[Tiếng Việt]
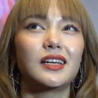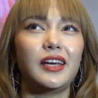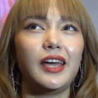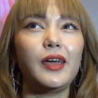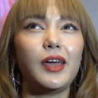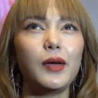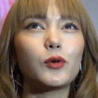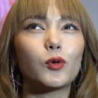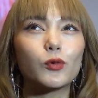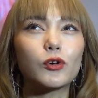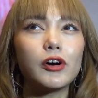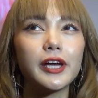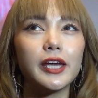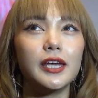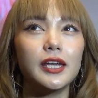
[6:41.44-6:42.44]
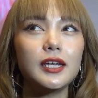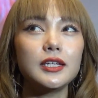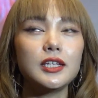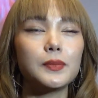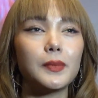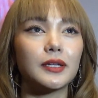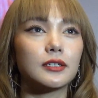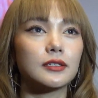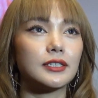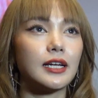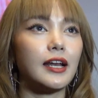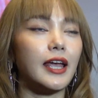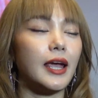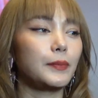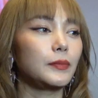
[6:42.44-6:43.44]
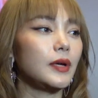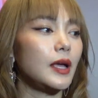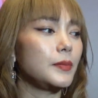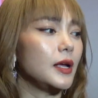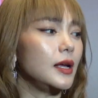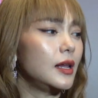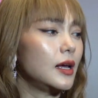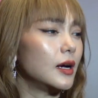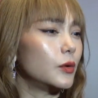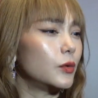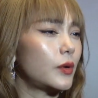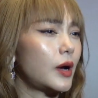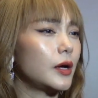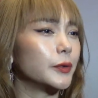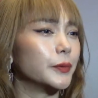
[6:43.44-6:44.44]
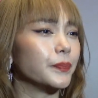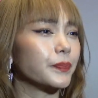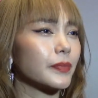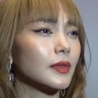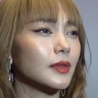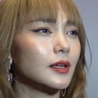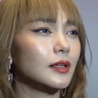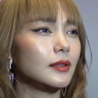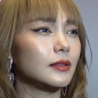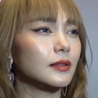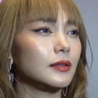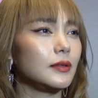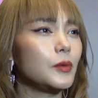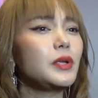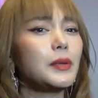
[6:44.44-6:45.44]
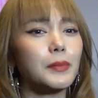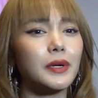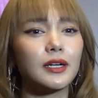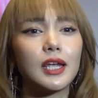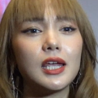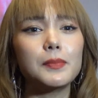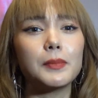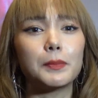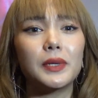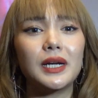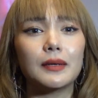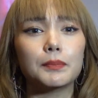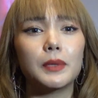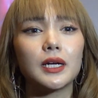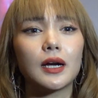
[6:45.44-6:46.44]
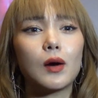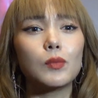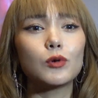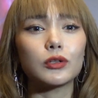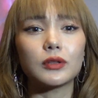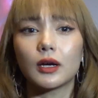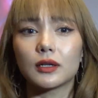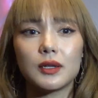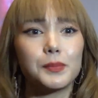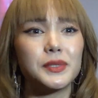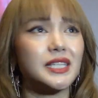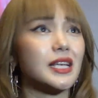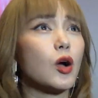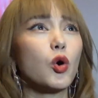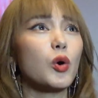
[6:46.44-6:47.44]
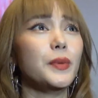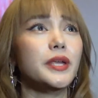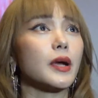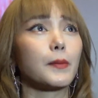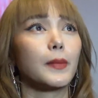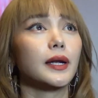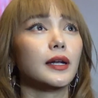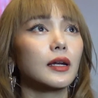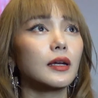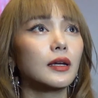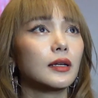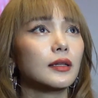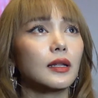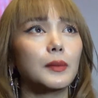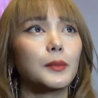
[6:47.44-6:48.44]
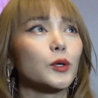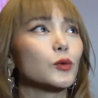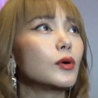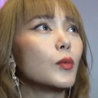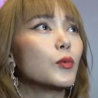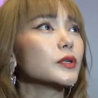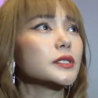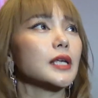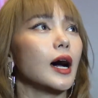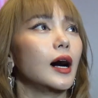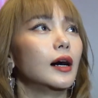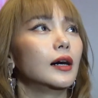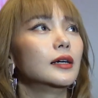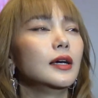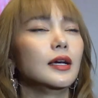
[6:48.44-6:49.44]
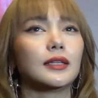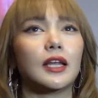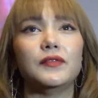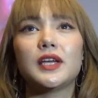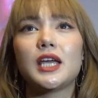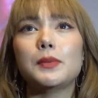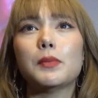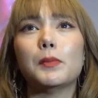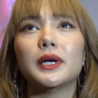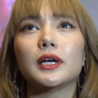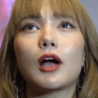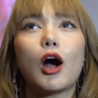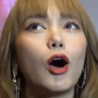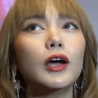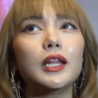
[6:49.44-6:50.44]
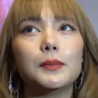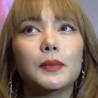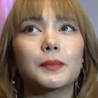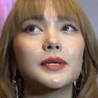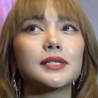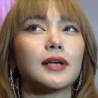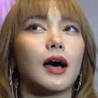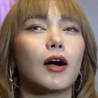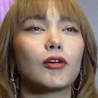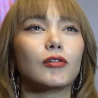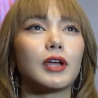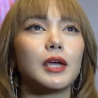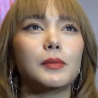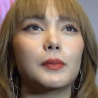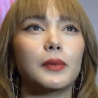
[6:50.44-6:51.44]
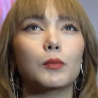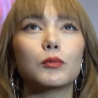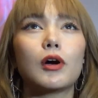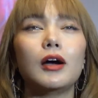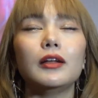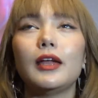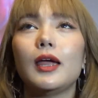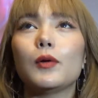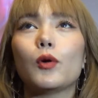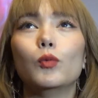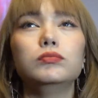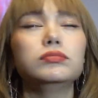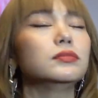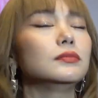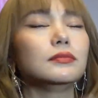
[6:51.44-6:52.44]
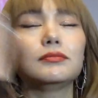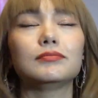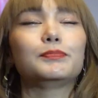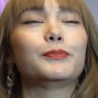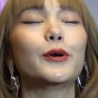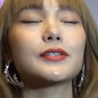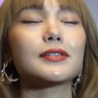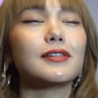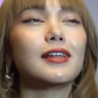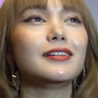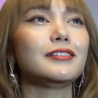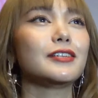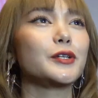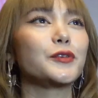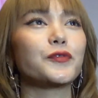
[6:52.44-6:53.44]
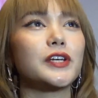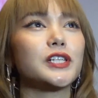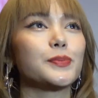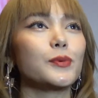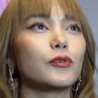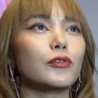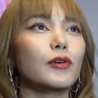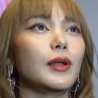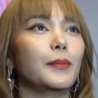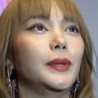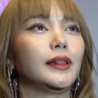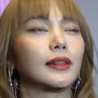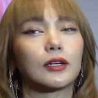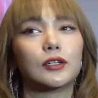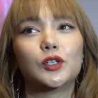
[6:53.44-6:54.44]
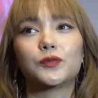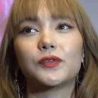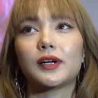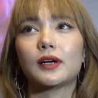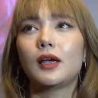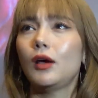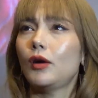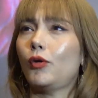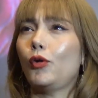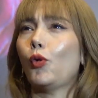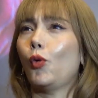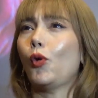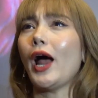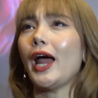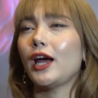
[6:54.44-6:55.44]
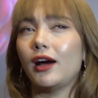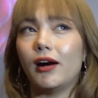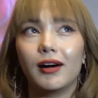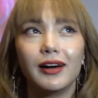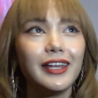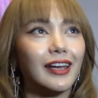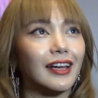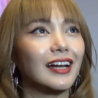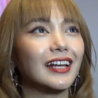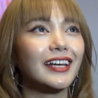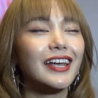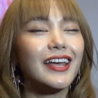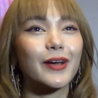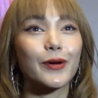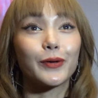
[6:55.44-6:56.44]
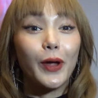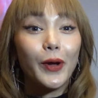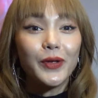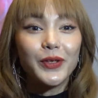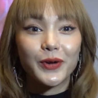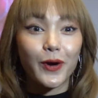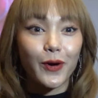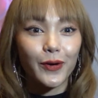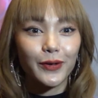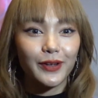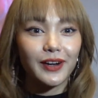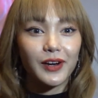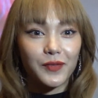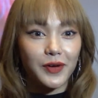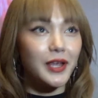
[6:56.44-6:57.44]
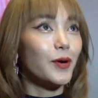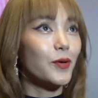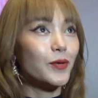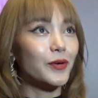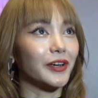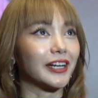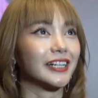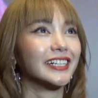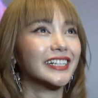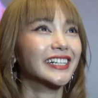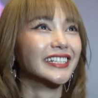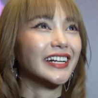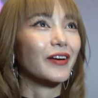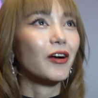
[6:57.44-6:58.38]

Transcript: em, em cũng có nghĩ nhưng mà thực ra là em em nghĩ là wow giống như mình khi mà mình mình không có tập thì mình sẽ không có bị giật mình á nên là mình ừ. cũng không có sợ tại vì khi mà mình có thì mình mới sợ còn khi mà mình không có thì em cũng post lên trên Facebook rất là ừ. bình thường và ủa, ai gửi về là còn nếu như có chắc là phải giấu rồi đâu